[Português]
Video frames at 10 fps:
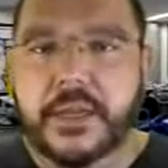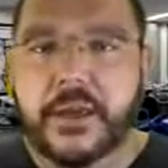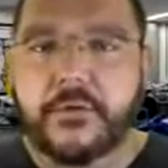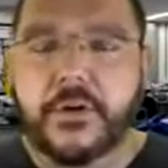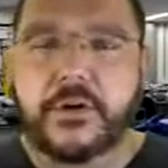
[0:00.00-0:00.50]

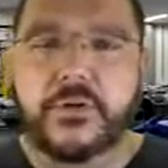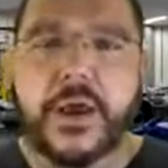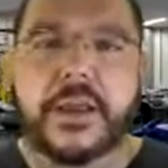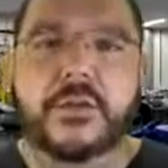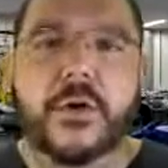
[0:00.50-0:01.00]
Que é o valor do
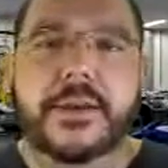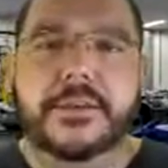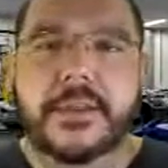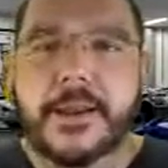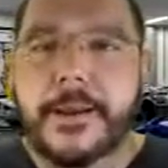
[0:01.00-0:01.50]

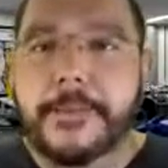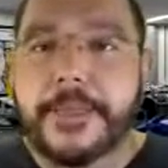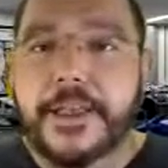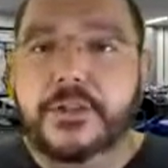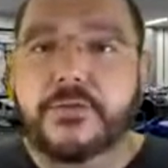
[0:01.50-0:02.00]
R2.
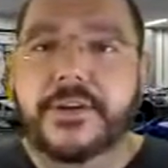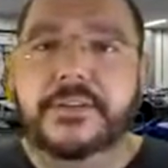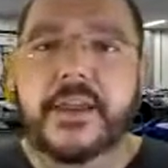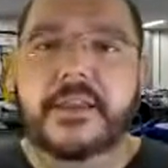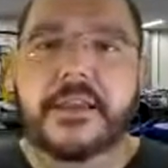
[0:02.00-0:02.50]
Isso vai
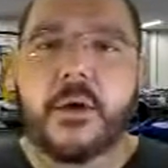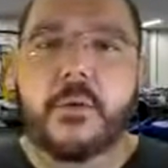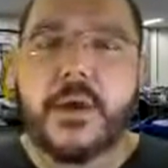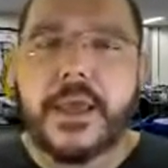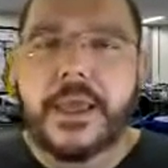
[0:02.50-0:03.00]
ser
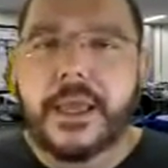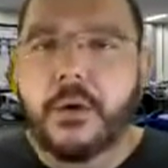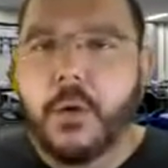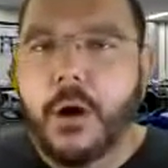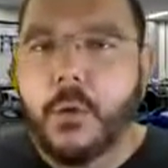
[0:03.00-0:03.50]
então
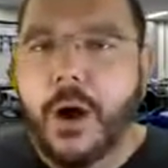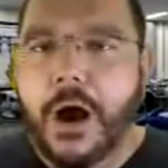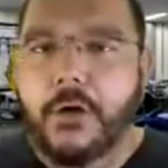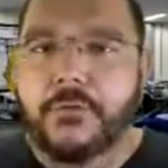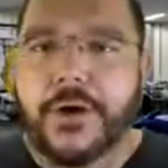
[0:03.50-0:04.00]
igual
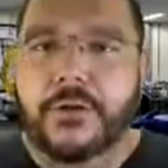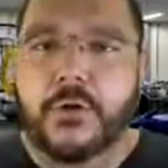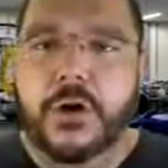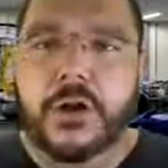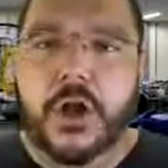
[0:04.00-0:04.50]
ao
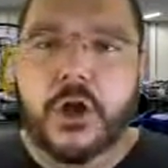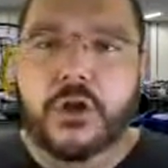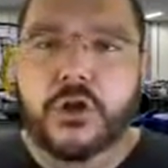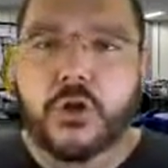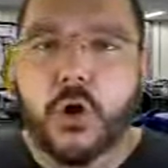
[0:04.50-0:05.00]
valor
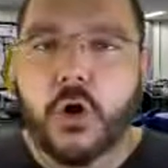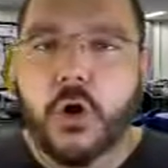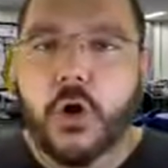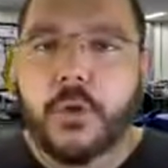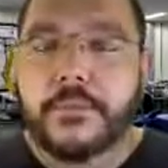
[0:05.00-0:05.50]

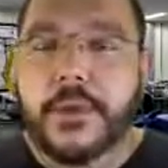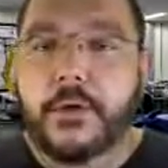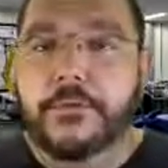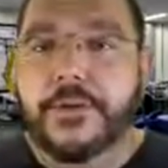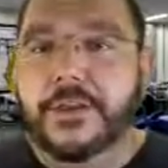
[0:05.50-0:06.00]
do
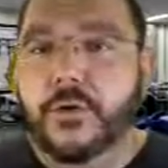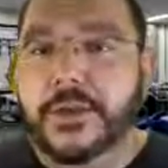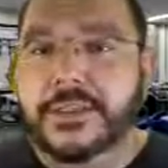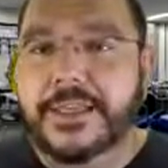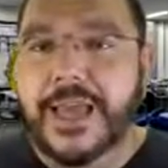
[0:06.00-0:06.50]
meu
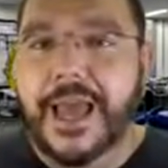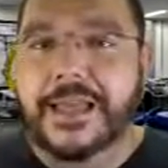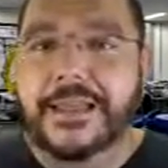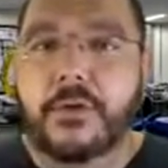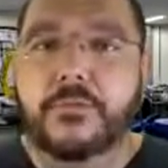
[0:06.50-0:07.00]
V2, que é
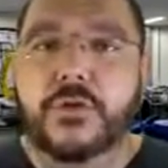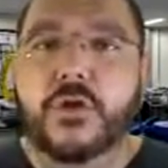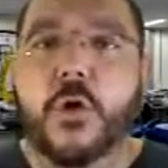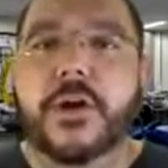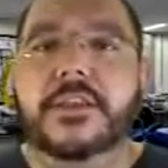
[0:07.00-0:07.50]
então
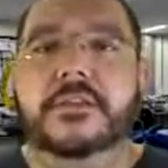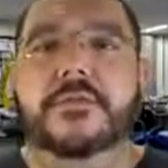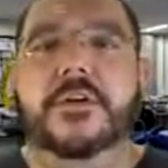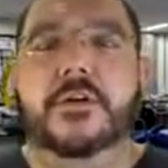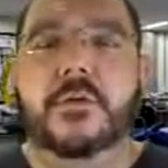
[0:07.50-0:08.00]

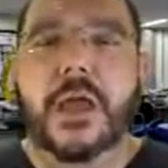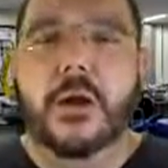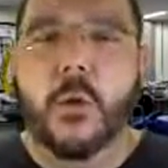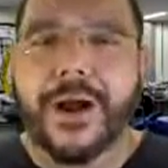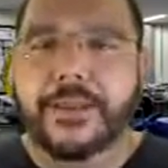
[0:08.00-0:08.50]

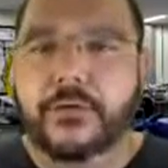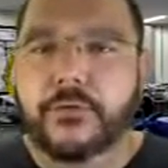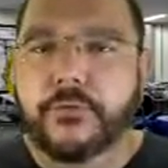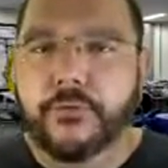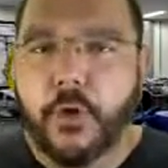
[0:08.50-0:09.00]

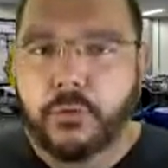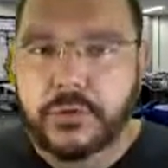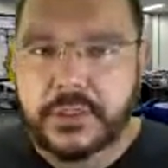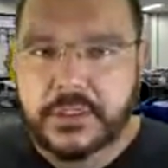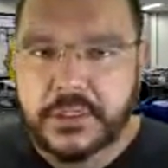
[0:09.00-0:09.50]
2,4
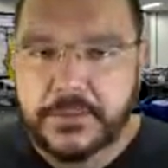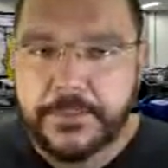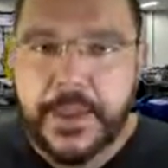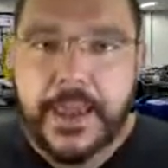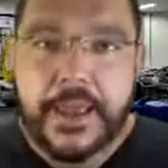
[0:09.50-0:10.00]

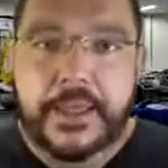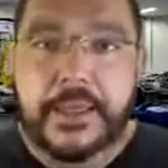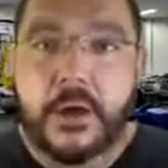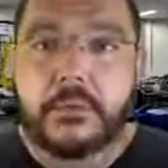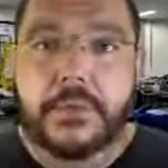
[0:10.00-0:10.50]
volts.
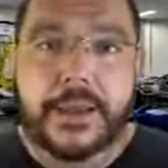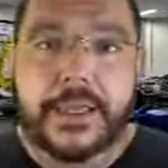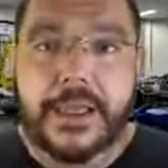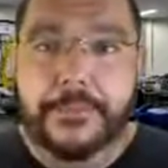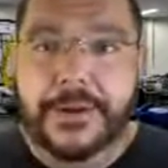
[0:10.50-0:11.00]
Então,
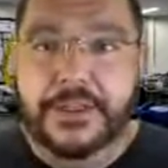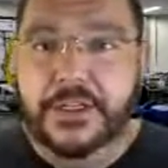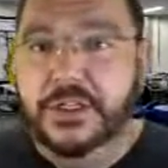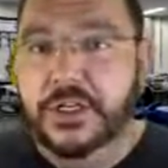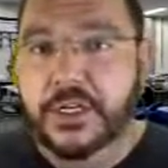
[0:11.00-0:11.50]
aqui dá para a
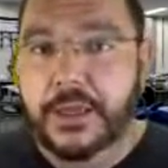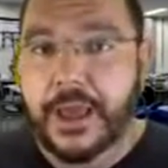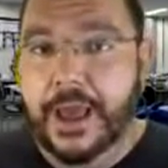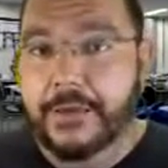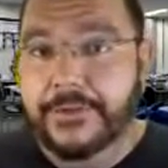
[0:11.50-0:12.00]
gente
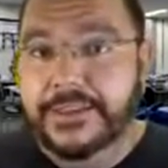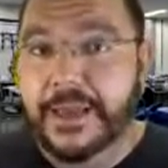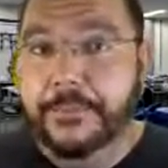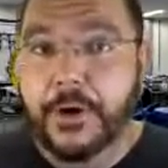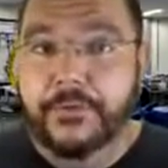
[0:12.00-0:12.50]
eh, fazer
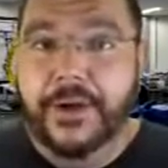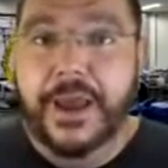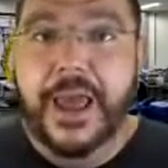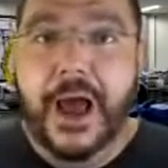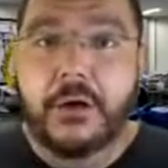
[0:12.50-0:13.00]
a prova
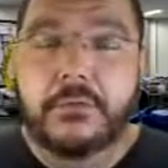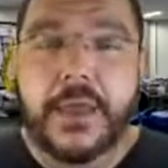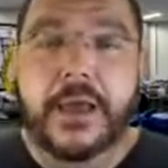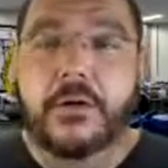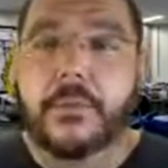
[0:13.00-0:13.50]
real, né?